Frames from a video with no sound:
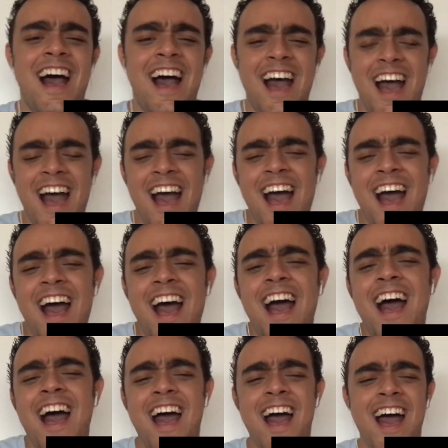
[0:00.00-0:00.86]
Ha,
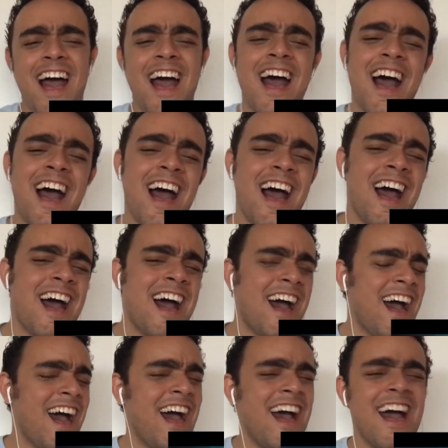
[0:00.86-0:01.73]
ha,
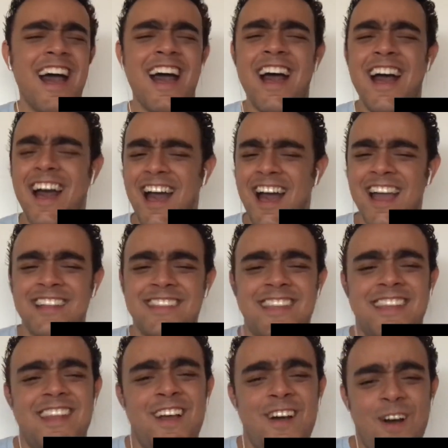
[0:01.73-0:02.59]
ha, ha,
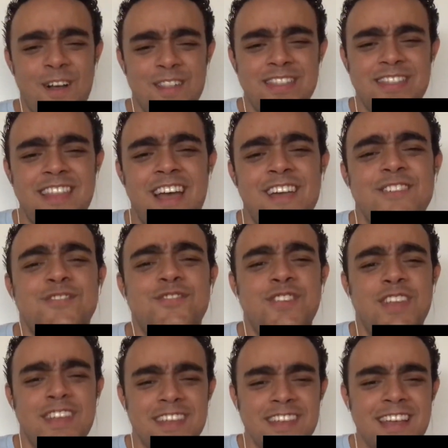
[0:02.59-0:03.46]
tá na rota e
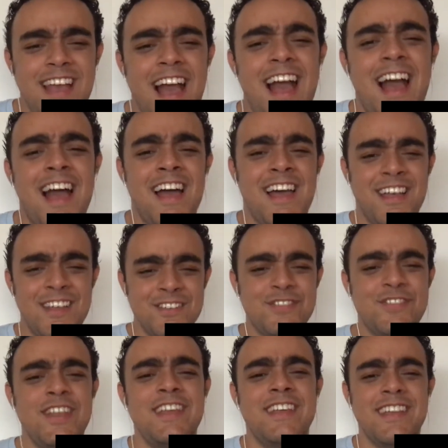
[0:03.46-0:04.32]
ginga,
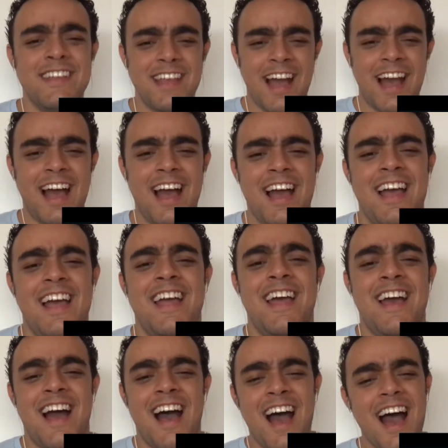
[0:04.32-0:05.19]
ginga,
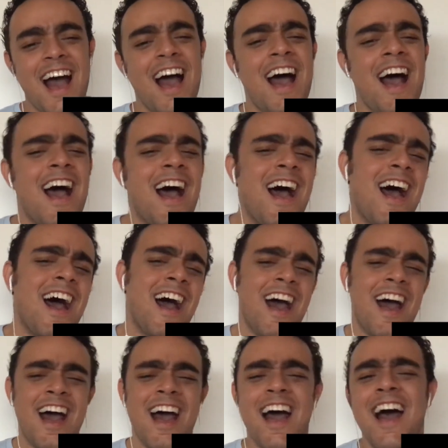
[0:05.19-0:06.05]
ha,
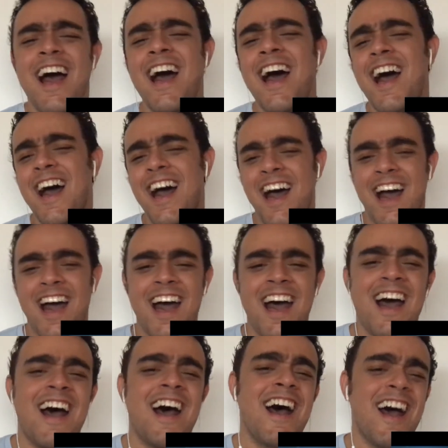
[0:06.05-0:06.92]
ha,
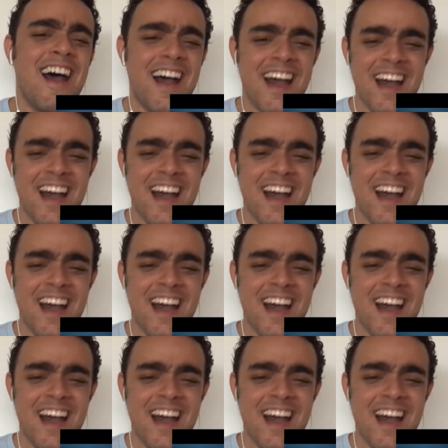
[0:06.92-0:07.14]
ha.